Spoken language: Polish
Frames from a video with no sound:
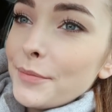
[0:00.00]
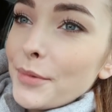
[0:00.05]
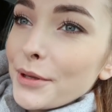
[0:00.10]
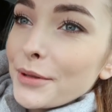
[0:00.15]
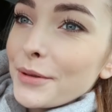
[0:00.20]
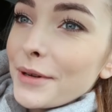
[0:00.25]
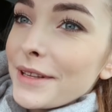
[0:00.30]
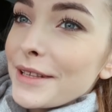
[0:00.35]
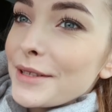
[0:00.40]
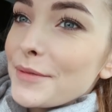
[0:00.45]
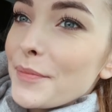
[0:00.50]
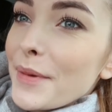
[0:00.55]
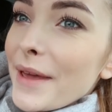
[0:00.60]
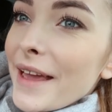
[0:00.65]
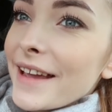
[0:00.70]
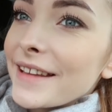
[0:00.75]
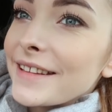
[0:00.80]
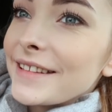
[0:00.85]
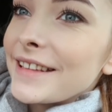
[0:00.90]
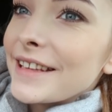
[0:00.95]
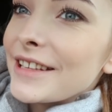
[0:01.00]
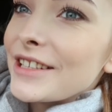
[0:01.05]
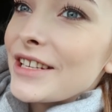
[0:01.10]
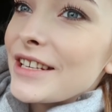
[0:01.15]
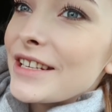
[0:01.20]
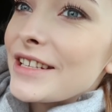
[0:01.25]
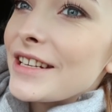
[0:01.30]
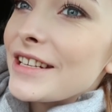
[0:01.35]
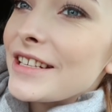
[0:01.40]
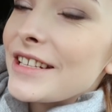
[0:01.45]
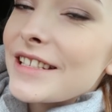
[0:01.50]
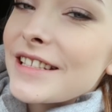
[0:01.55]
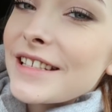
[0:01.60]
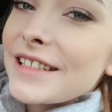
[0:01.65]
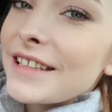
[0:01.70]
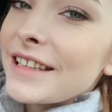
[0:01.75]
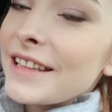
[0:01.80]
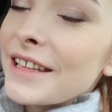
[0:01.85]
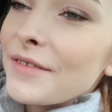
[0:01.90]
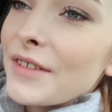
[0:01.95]
Podkład jest piękny, także jeżeli się
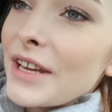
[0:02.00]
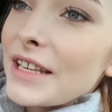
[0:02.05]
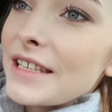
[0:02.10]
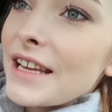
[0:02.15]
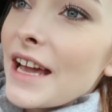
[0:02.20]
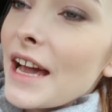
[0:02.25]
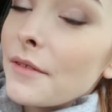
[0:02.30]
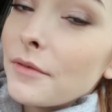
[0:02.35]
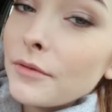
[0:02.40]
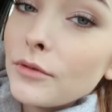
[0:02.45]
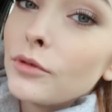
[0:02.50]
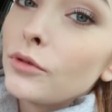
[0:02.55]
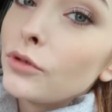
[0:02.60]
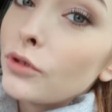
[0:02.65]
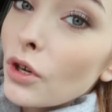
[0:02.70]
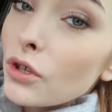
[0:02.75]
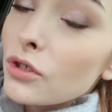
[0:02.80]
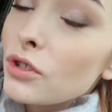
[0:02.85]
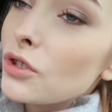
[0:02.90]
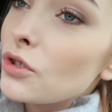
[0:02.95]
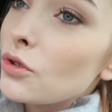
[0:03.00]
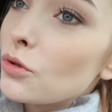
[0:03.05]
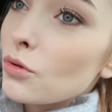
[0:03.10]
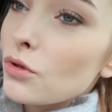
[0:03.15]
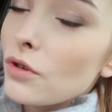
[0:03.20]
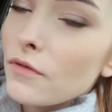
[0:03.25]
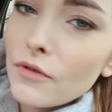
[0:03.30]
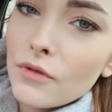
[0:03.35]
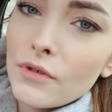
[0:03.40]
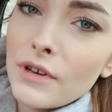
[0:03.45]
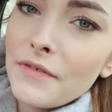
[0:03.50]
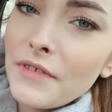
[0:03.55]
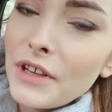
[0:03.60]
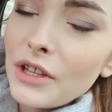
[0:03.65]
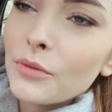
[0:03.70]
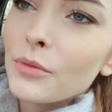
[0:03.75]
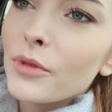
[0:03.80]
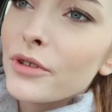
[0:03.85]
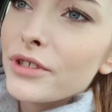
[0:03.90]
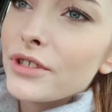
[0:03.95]
zastanawiacie, a dosyć dużo w ogóle
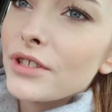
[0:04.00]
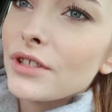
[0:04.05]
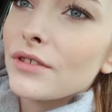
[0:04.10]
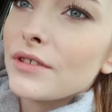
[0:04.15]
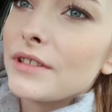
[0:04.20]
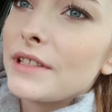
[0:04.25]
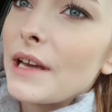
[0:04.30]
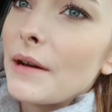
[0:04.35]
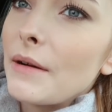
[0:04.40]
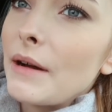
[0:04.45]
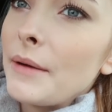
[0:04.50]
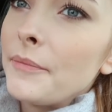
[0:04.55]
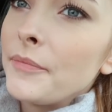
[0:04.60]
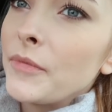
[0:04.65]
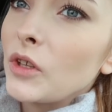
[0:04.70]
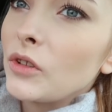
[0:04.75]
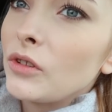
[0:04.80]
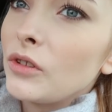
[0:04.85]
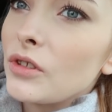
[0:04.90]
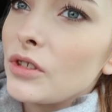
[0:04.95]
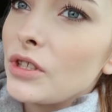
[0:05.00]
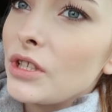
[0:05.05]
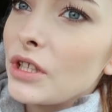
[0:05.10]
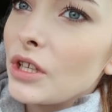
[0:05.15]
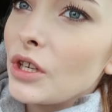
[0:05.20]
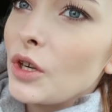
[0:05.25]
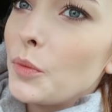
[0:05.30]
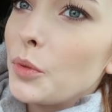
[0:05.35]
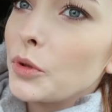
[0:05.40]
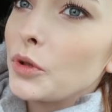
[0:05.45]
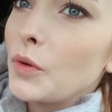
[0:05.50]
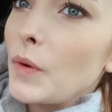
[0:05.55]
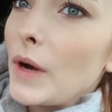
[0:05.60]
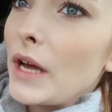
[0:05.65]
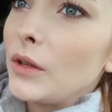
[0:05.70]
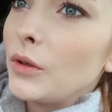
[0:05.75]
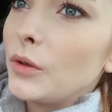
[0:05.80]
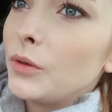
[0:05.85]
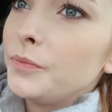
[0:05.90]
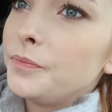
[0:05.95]
wiadomości dostałam odnośnie tego
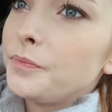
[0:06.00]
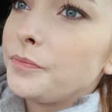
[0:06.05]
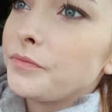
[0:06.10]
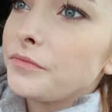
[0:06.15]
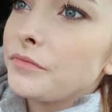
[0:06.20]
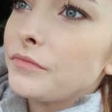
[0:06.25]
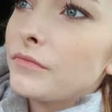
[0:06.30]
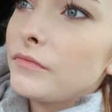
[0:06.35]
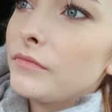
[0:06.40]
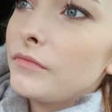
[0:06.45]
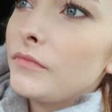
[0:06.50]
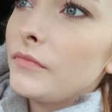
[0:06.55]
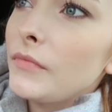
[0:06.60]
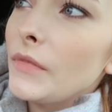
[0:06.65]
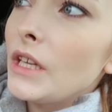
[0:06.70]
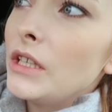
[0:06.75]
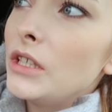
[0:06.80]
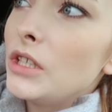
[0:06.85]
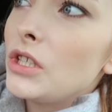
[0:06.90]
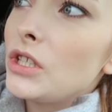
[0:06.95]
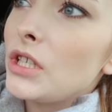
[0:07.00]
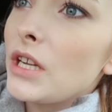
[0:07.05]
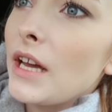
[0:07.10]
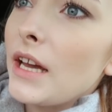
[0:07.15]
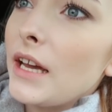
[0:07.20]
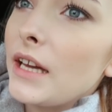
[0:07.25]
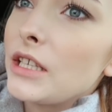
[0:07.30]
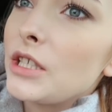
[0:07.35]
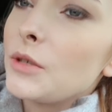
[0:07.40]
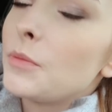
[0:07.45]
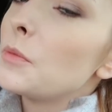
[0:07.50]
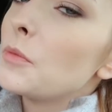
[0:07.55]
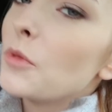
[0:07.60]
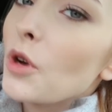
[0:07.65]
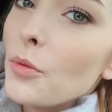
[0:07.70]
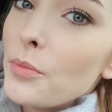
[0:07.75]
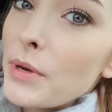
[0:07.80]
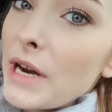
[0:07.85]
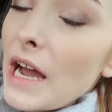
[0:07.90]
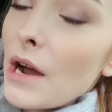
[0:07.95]
podkładu, że żebym
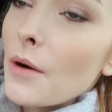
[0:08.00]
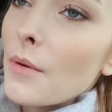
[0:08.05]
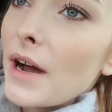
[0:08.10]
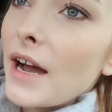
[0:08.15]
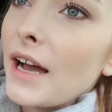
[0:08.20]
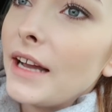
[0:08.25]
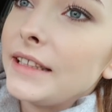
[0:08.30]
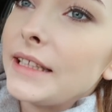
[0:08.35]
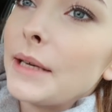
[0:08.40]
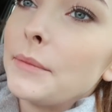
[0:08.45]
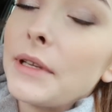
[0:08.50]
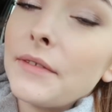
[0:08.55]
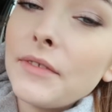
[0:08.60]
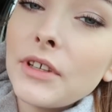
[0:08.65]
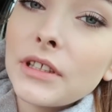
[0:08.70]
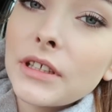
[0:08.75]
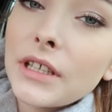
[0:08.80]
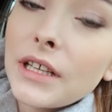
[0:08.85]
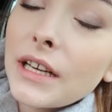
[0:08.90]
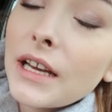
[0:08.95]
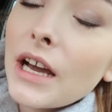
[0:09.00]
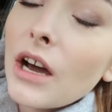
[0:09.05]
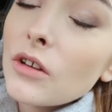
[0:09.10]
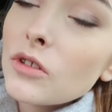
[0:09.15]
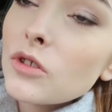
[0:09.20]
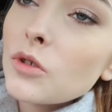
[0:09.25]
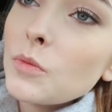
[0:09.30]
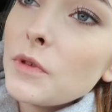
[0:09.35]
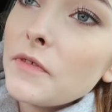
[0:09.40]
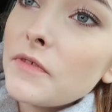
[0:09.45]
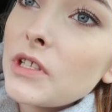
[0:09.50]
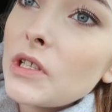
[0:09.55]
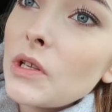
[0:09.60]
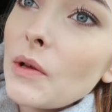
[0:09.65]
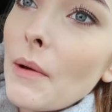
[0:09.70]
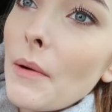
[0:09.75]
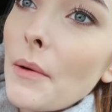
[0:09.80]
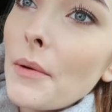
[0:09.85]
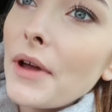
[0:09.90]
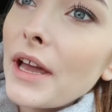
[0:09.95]
go brała i tam nawet kilka osób mi
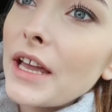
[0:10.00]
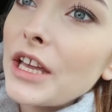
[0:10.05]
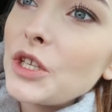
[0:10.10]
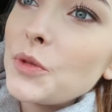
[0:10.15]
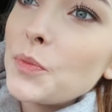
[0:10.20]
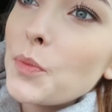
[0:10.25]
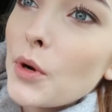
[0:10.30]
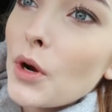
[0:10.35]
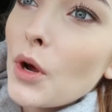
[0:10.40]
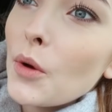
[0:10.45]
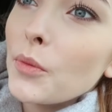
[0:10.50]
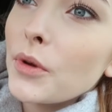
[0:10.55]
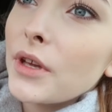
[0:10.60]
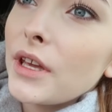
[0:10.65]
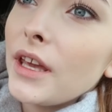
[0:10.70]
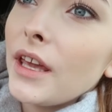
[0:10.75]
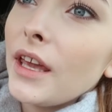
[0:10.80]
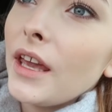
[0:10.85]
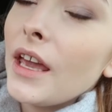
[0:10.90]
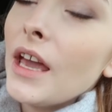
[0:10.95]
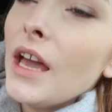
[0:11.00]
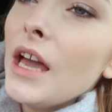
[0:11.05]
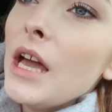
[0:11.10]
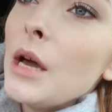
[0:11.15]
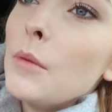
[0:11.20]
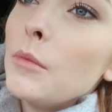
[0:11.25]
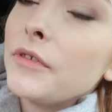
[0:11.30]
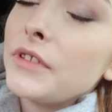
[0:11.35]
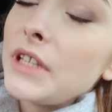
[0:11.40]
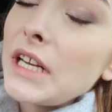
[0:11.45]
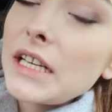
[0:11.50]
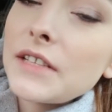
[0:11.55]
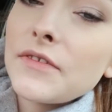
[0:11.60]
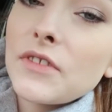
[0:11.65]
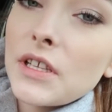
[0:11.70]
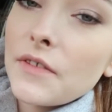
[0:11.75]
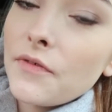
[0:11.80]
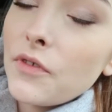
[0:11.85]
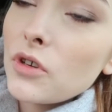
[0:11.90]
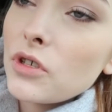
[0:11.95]
wysyłało jakieś promki, bo teraz
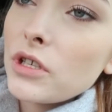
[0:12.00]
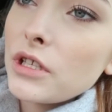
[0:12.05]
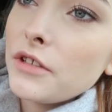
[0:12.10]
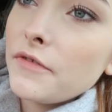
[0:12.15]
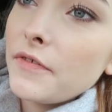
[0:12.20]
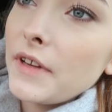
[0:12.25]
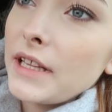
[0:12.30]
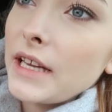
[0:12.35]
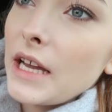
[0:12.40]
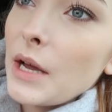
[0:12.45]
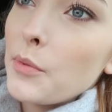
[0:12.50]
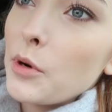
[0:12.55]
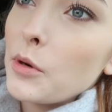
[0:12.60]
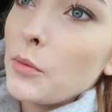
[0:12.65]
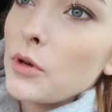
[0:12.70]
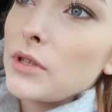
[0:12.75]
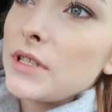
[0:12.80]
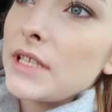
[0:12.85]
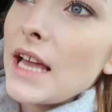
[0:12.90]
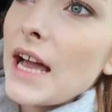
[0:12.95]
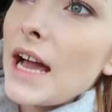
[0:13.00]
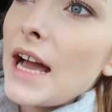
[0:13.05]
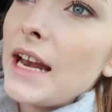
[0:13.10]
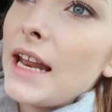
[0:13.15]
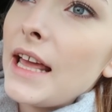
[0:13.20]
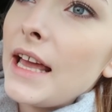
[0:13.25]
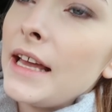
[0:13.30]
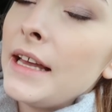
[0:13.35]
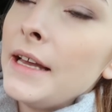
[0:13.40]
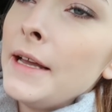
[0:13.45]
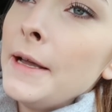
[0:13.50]
w Seforze trwa taka promocja, ale